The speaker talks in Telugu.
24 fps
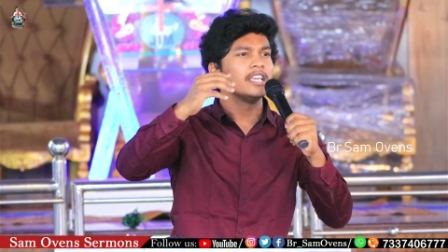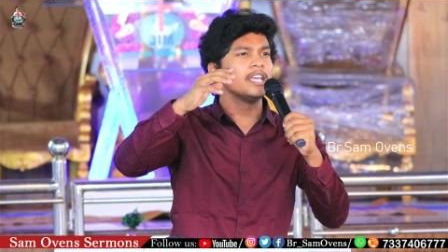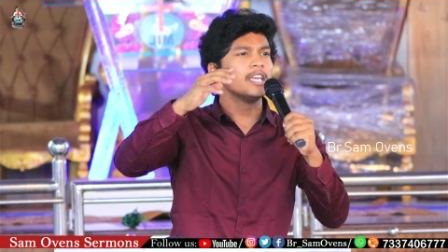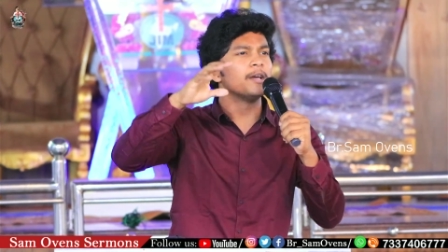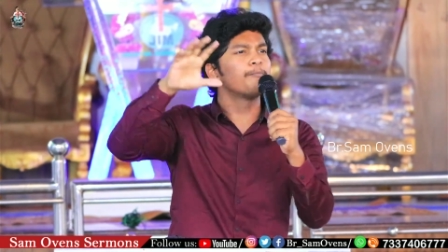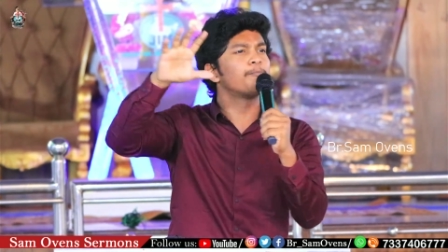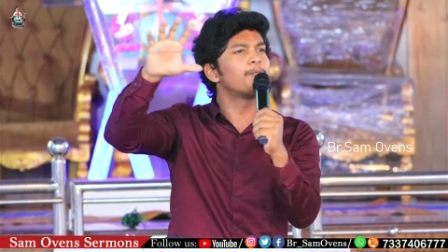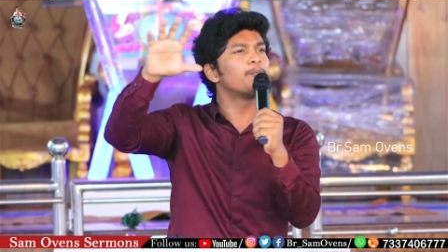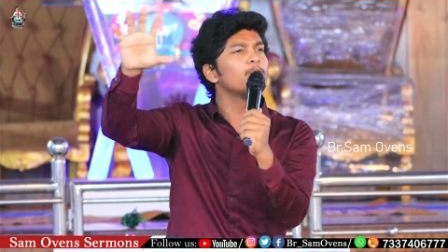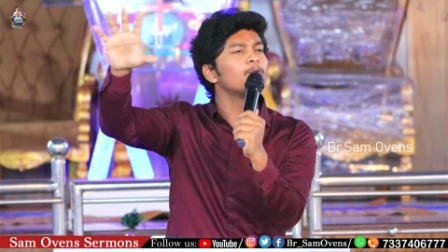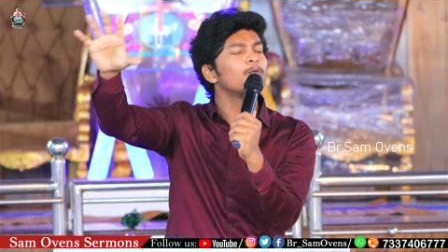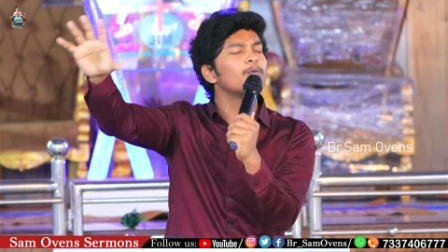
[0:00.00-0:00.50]

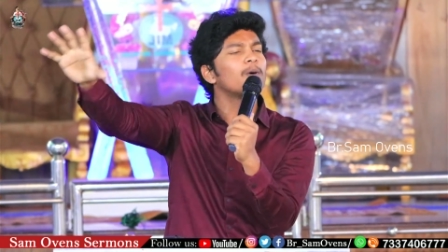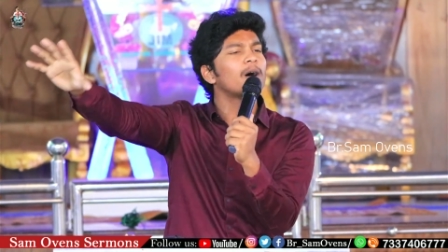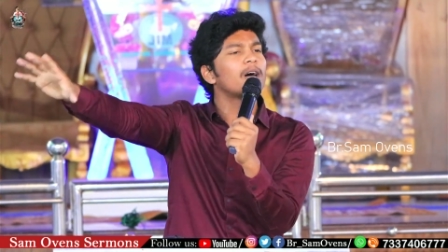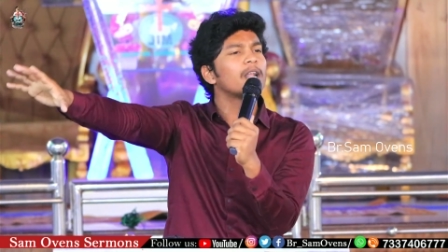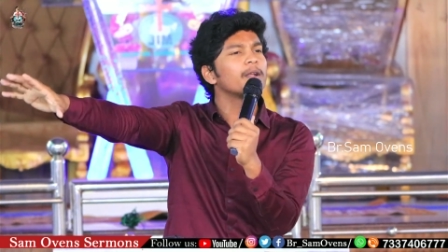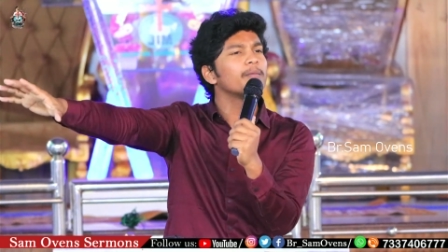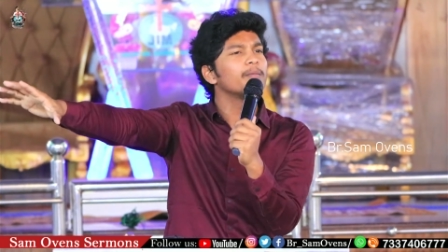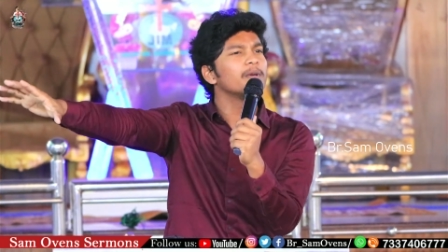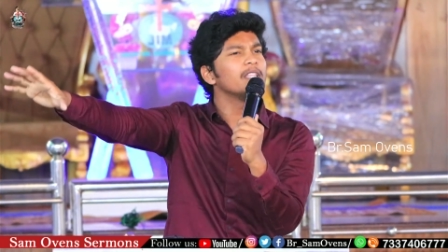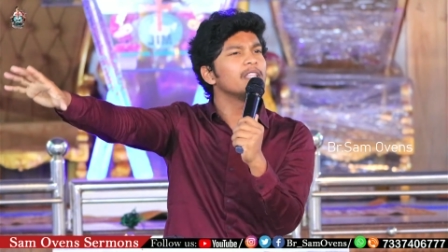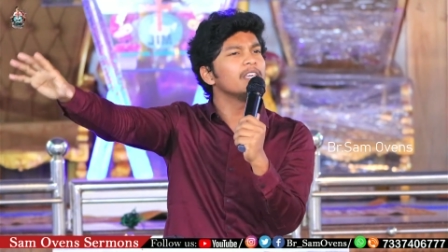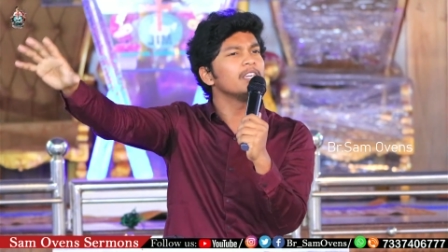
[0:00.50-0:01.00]
ఎప్పుడు వారి
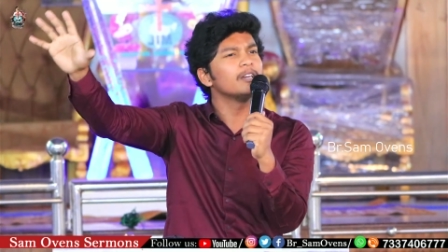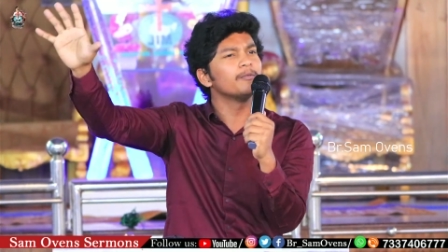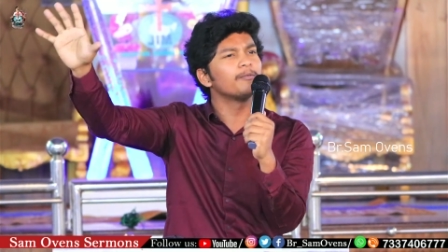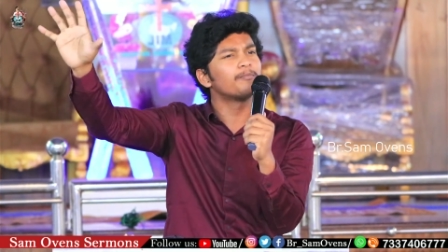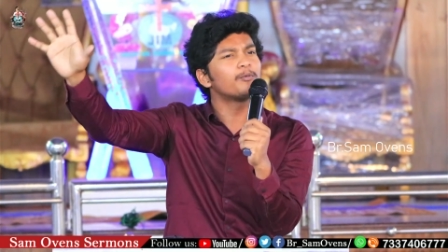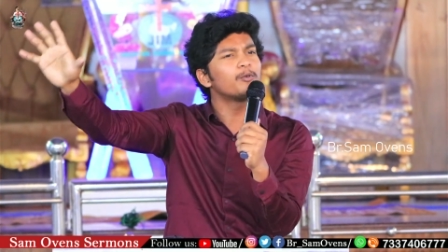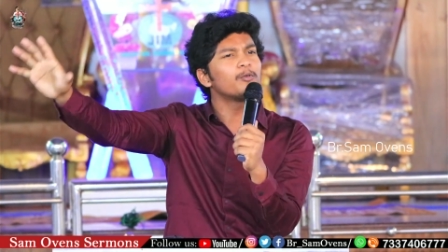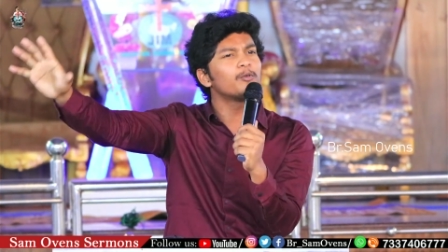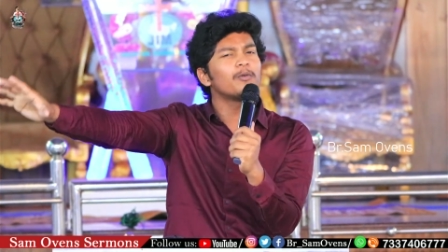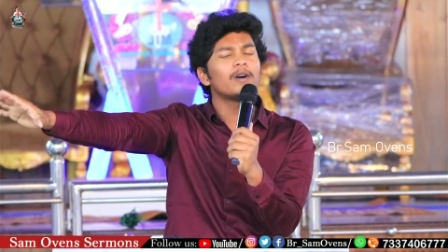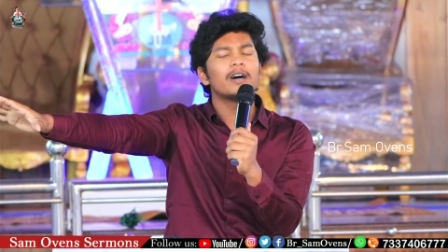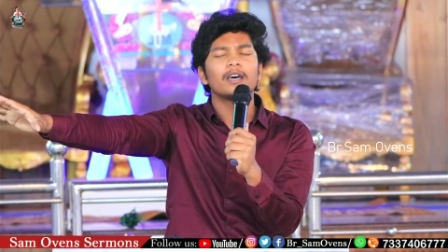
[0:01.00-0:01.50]
మీద
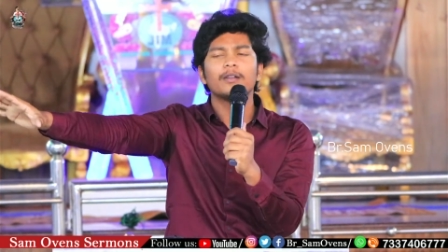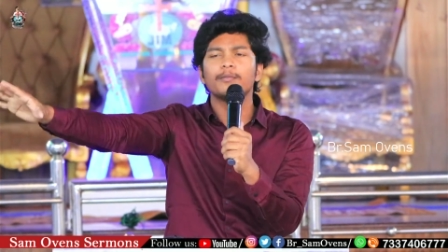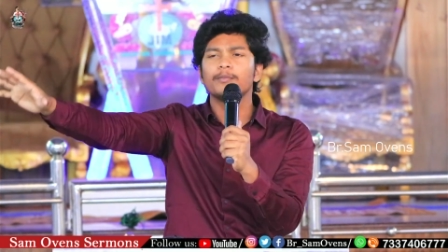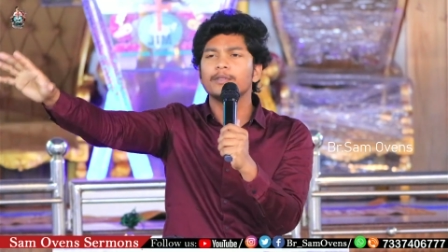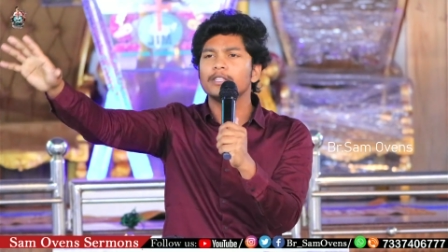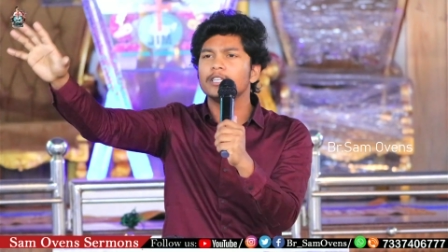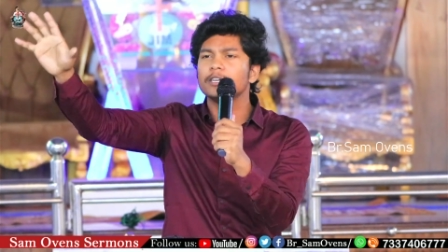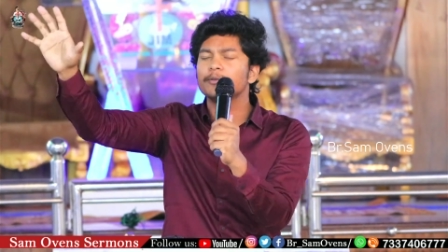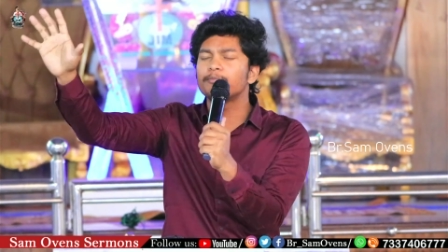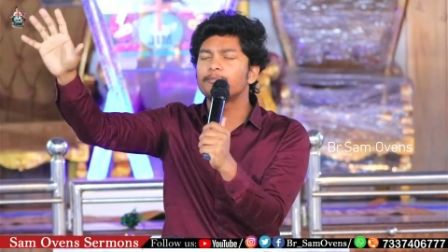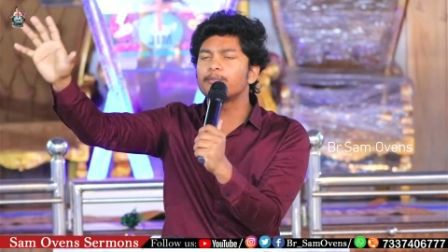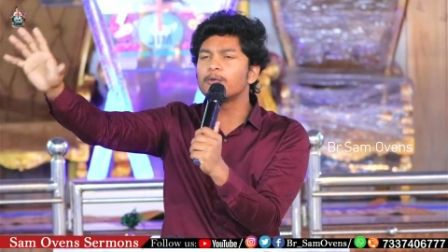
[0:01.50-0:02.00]
ఎప్పుడు వారి మీద
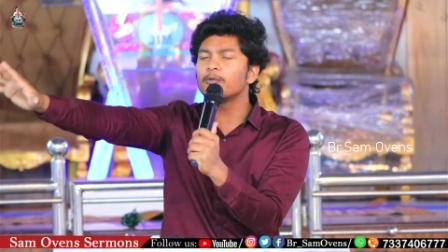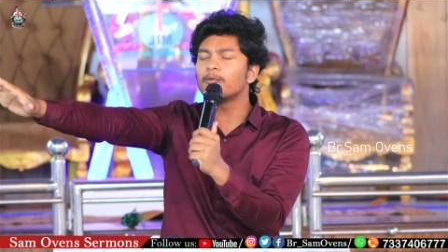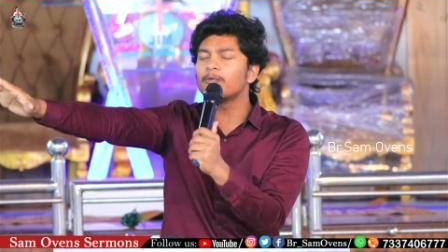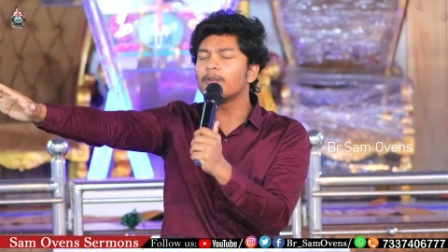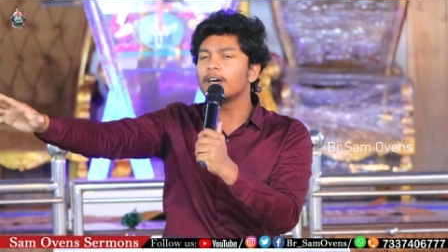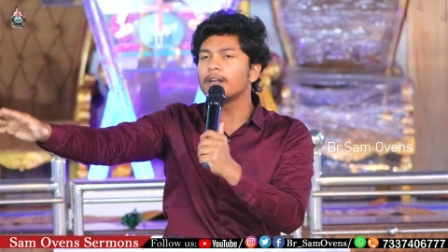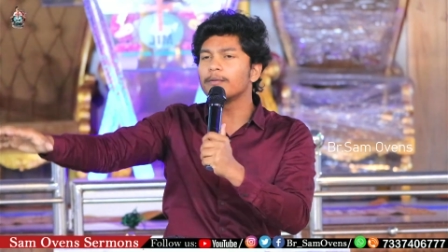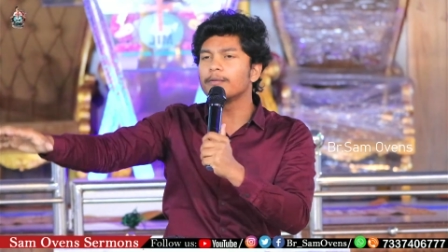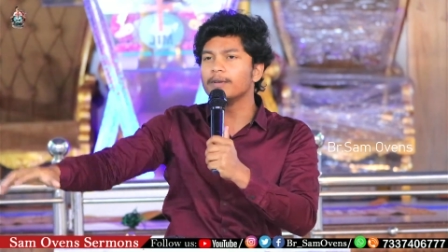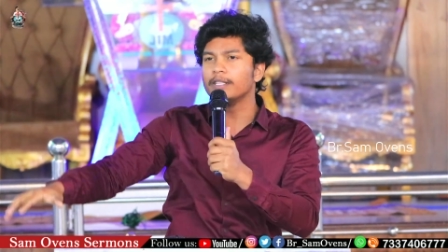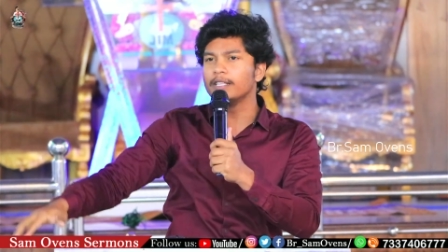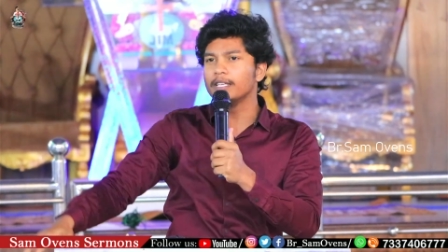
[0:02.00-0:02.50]
ఎప్పుడు
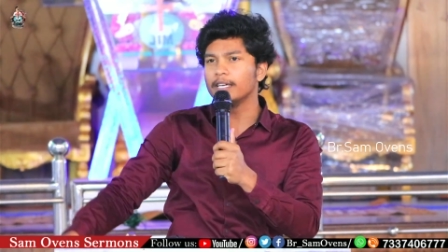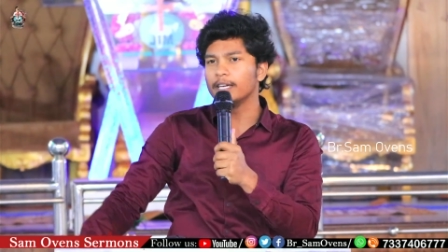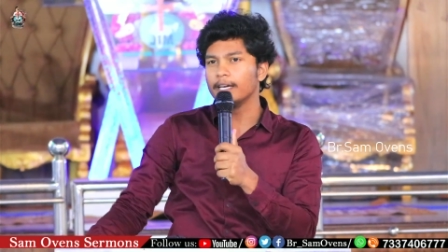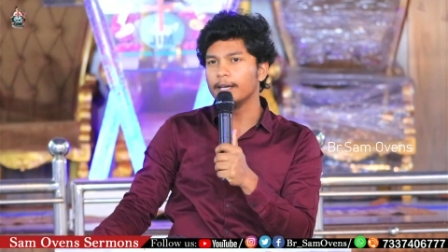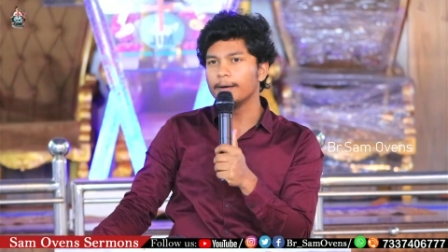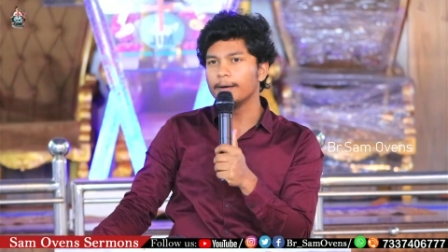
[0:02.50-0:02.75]
వారి మీదే